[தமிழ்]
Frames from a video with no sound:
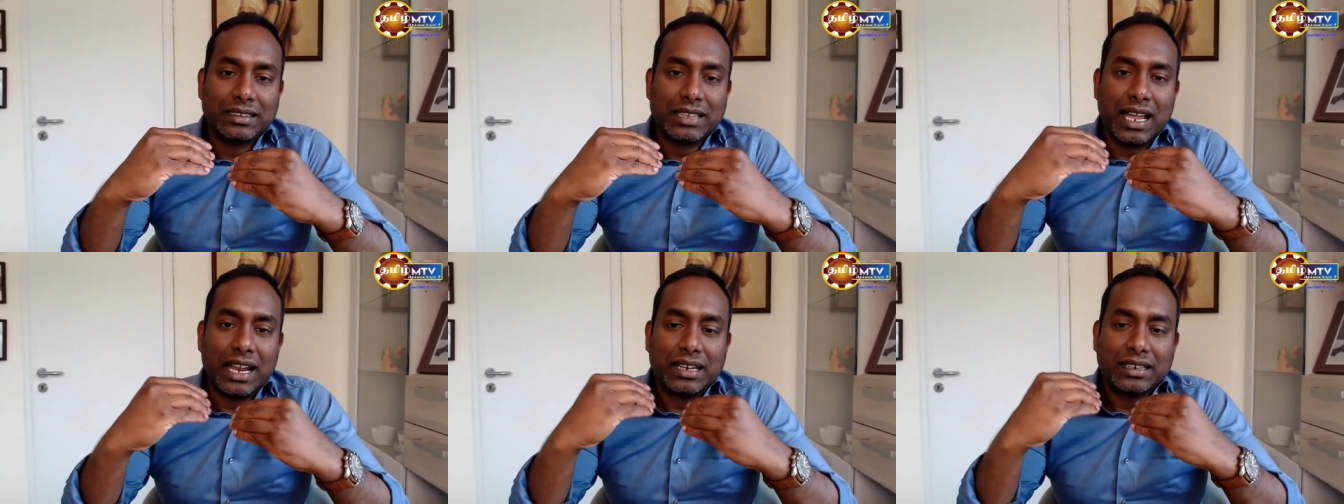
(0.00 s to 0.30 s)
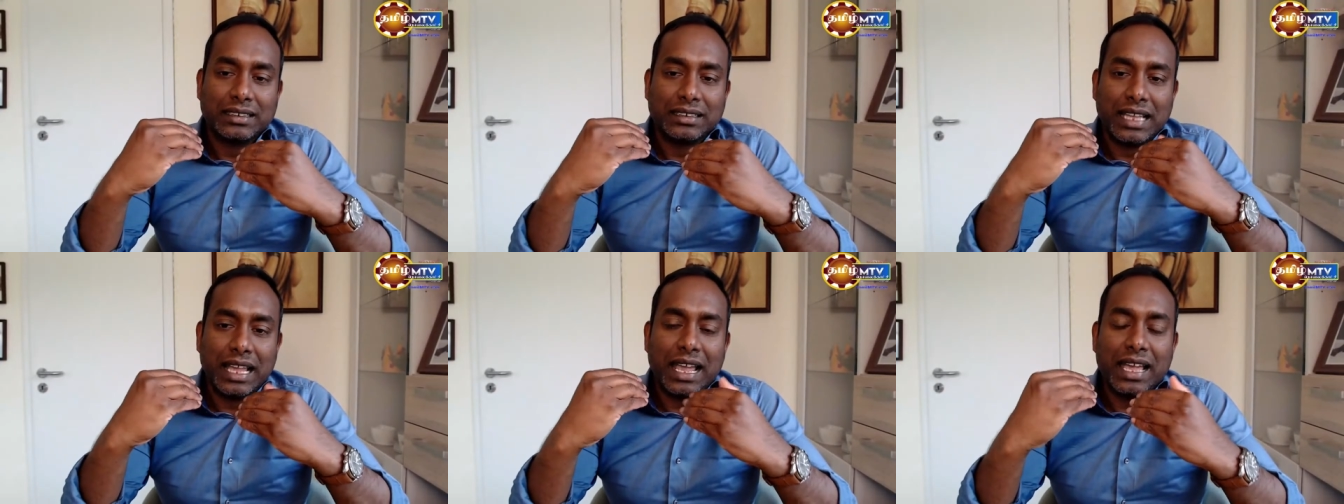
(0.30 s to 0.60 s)
தான்
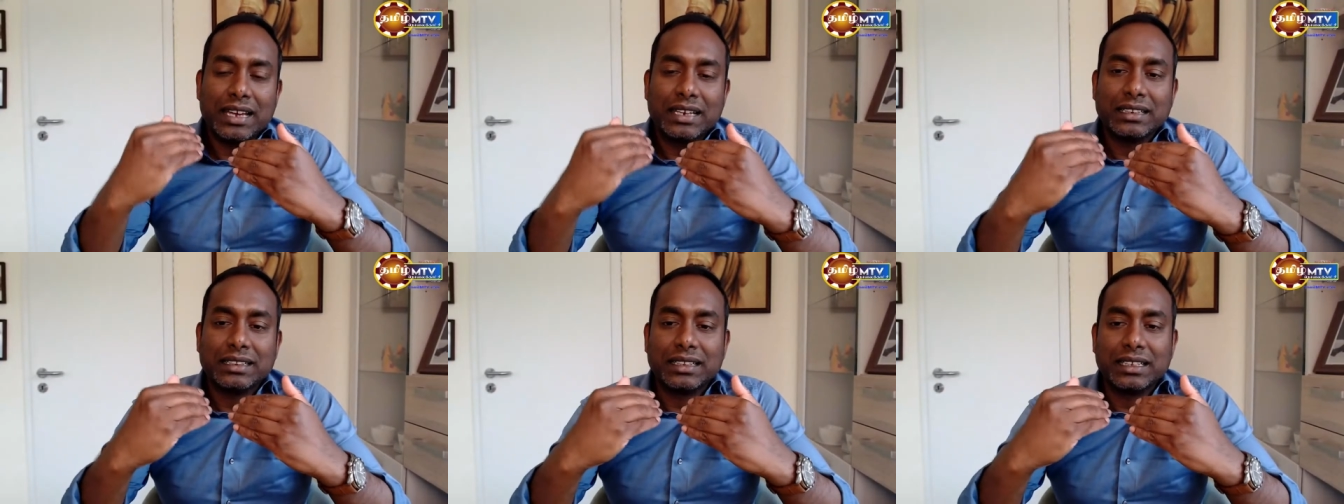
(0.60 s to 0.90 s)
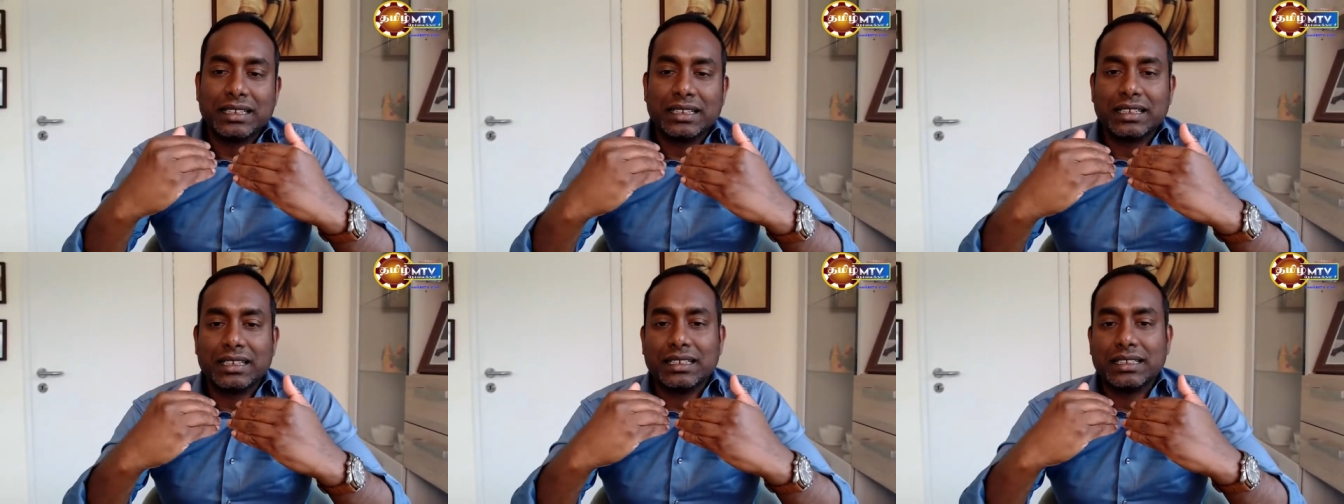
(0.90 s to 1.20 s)
தயாரித்த
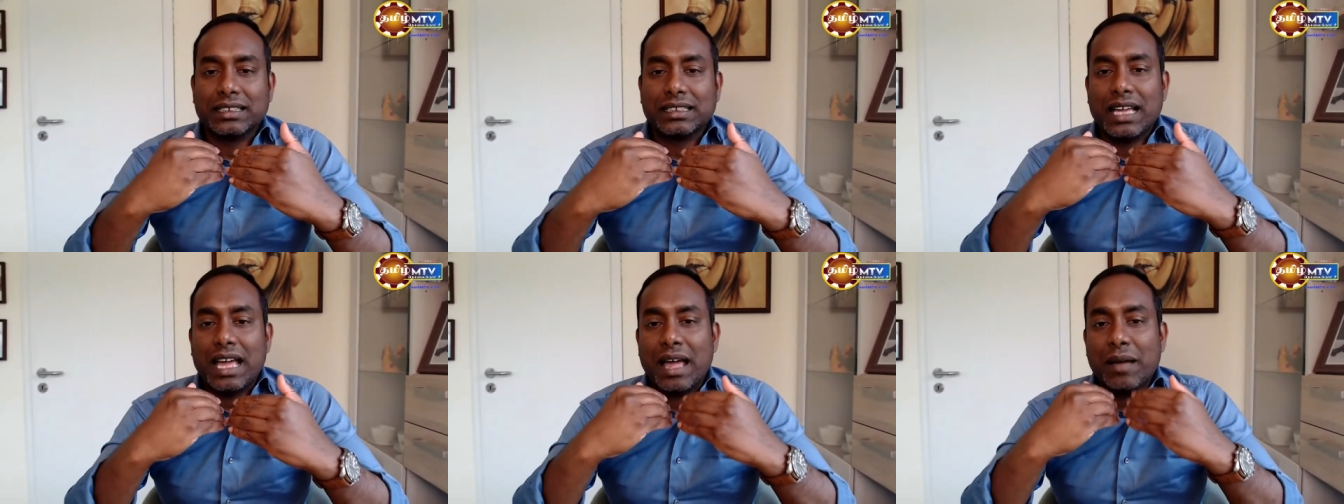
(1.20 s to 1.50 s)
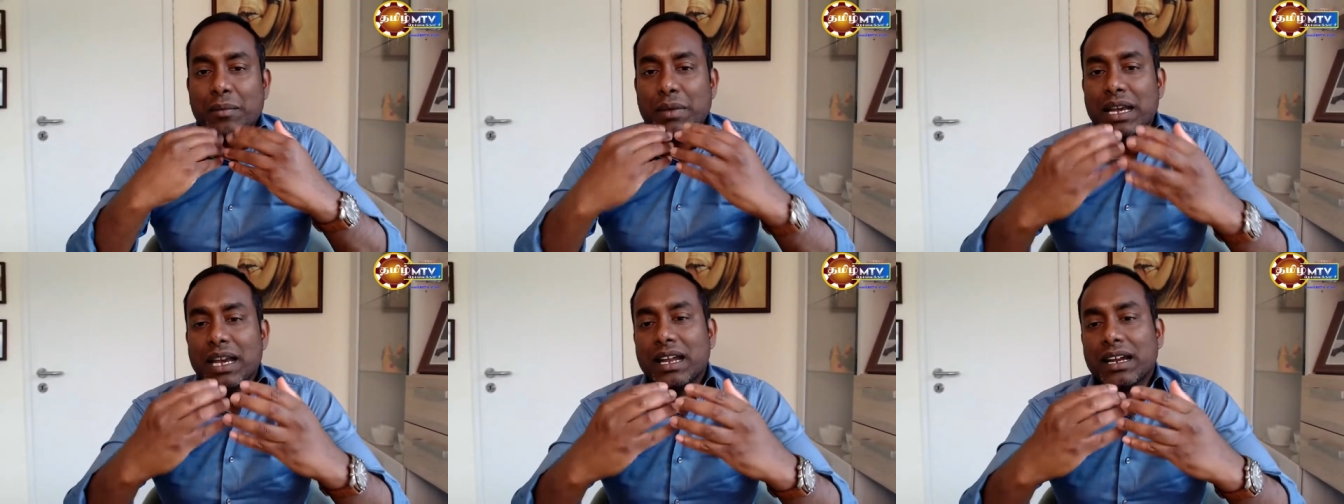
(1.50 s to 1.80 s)

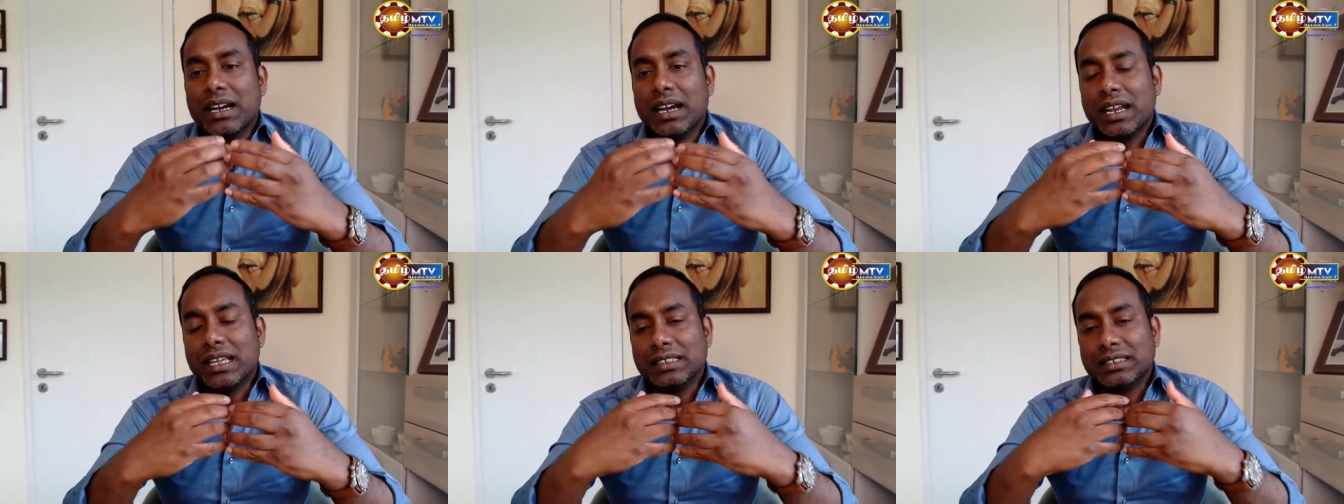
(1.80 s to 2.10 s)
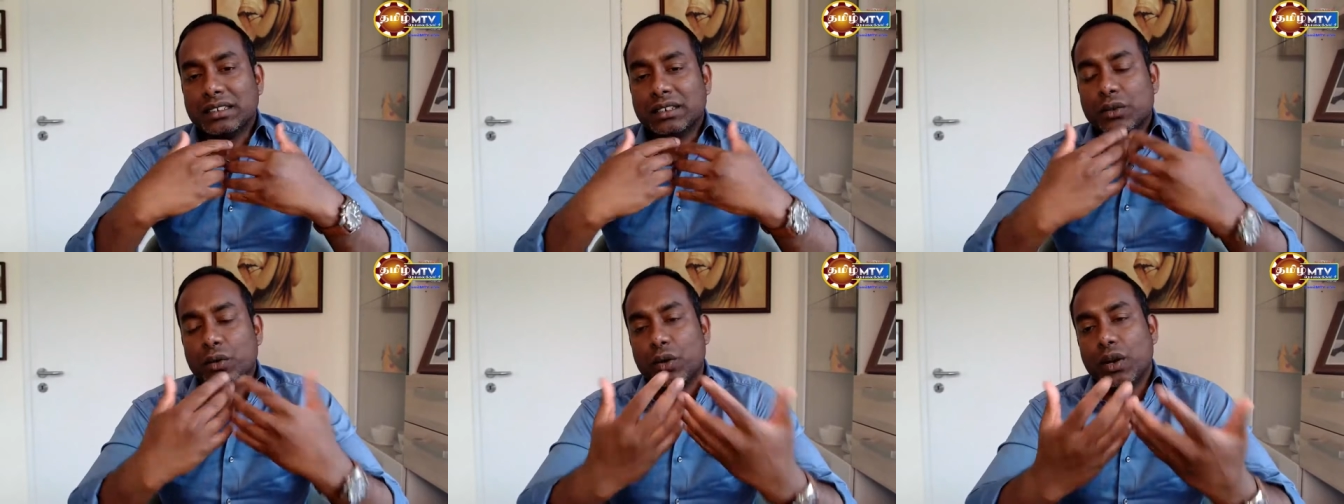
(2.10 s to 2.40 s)
அமிலங்களை
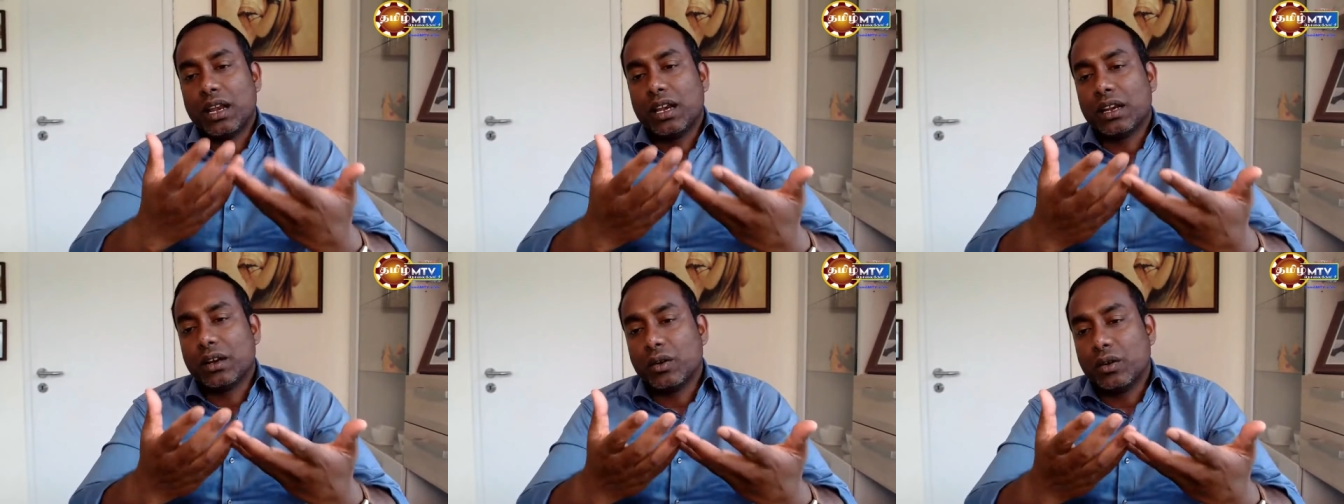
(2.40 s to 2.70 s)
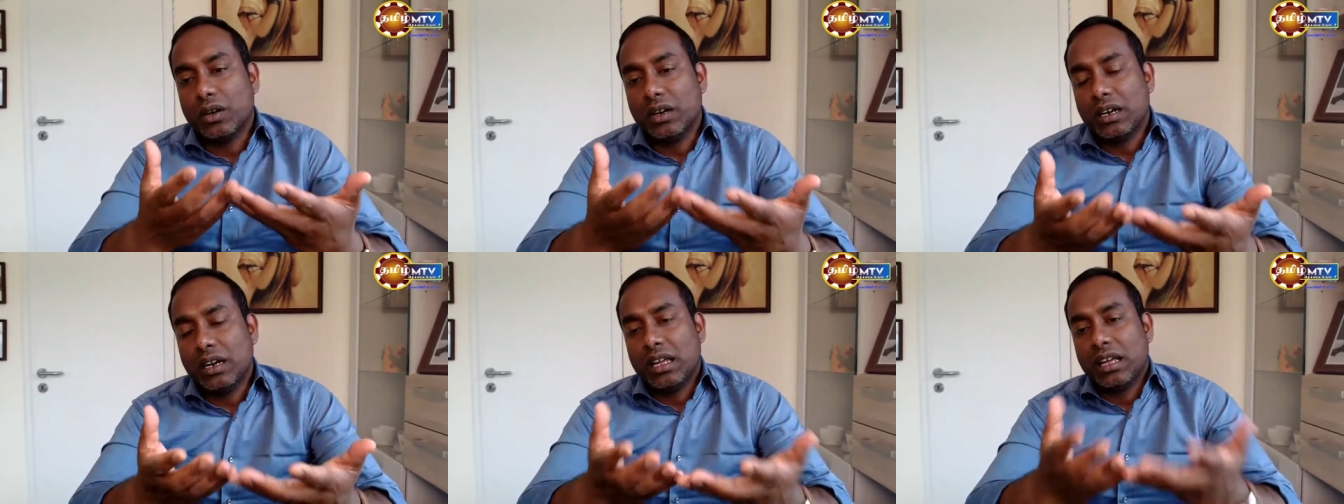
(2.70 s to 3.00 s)

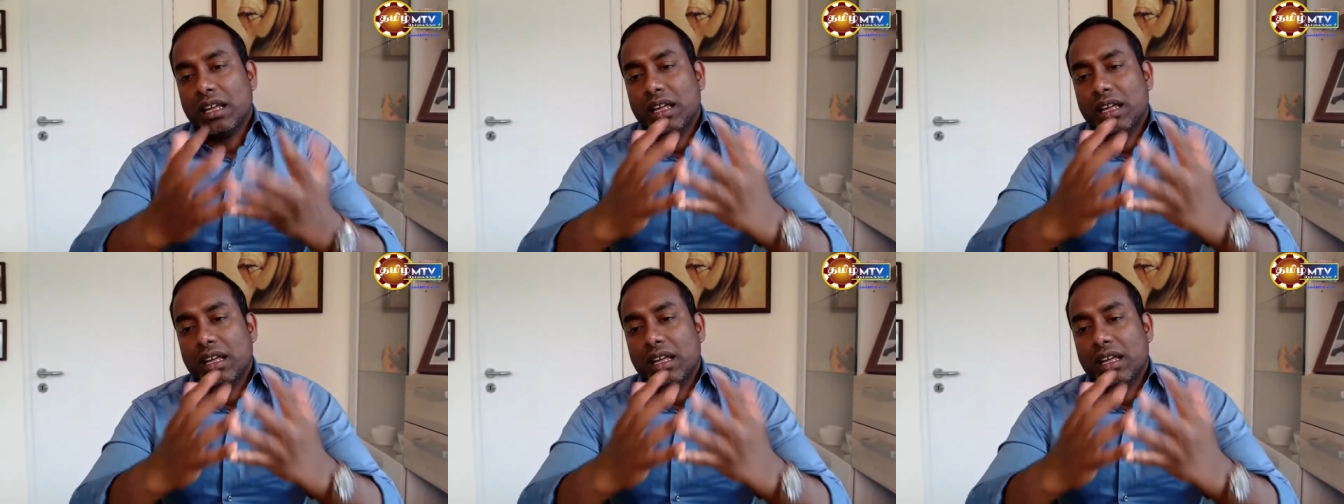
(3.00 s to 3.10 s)
சிறுகுடலுக்குள்